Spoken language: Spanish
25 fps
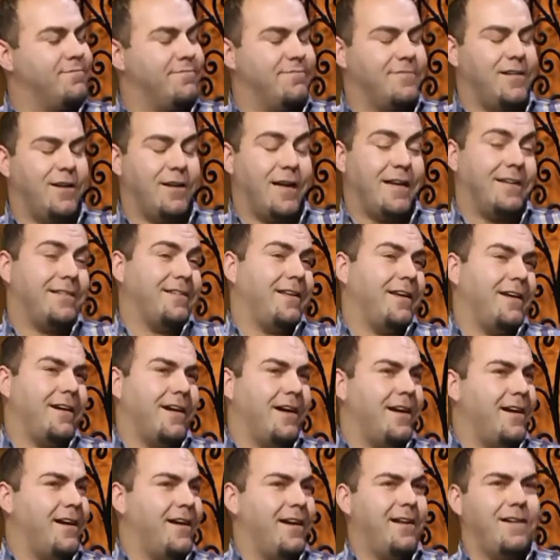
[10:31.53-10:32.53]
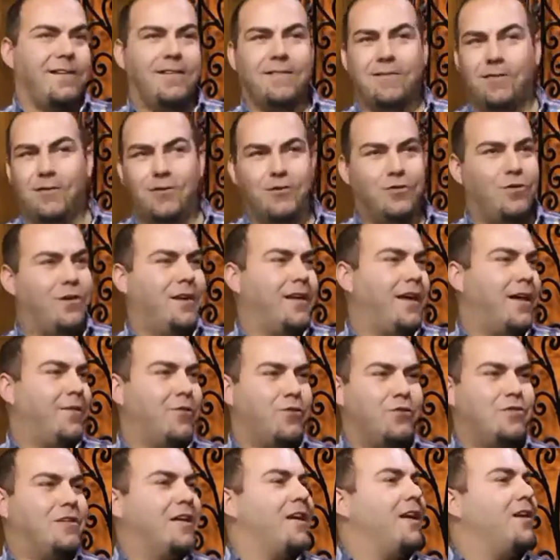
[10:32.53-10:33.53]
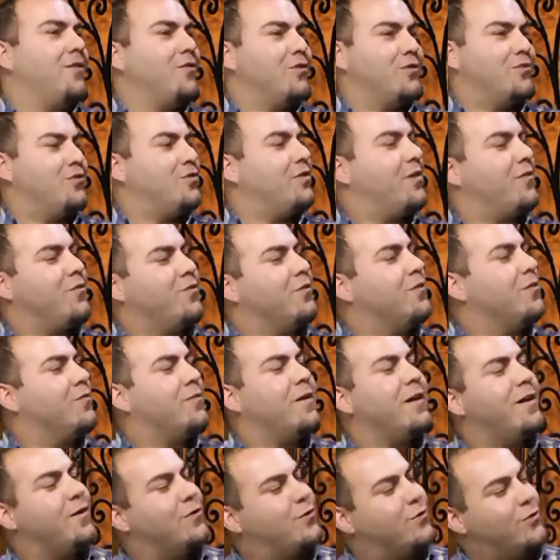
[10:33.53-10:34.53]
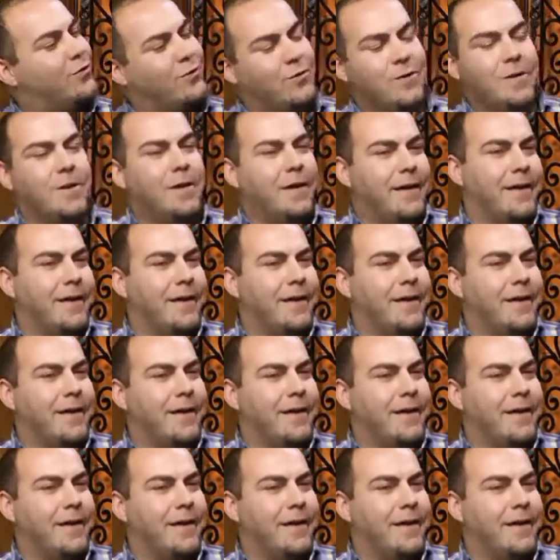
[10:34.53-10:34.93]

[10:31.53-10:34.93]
mm, de alta escala, lo que son Alejandro Sá, lo que son David Vivar, lo que son.